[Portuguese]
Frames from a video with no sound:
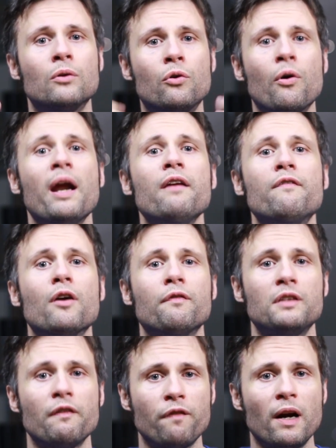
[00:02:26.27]
Grave
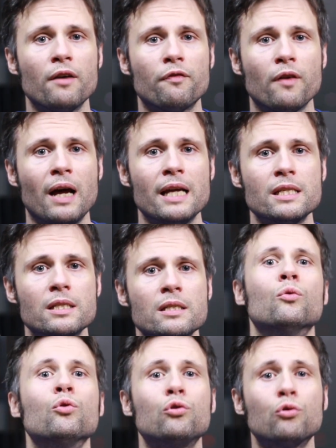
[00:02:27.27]
of the
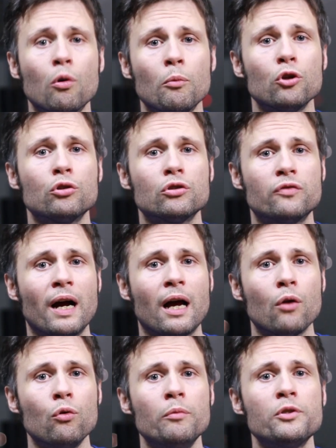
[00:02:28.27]
Fireflies, O Túmulo dos
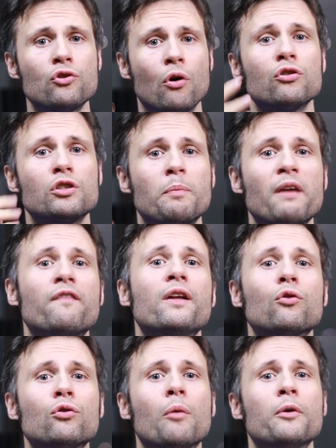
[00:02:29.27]
Vagalumes, ou se
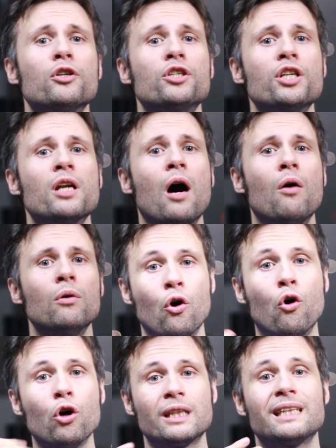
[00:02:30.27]
preferir o nome original,
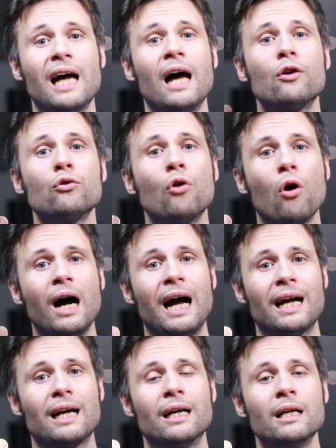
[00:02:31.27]
Rotaro no
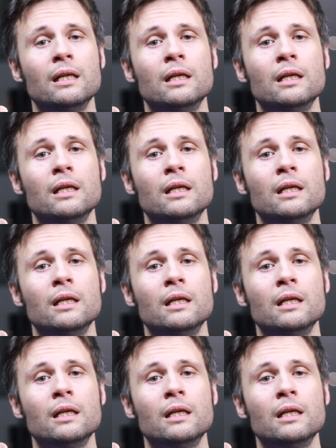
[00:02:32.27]
Haka.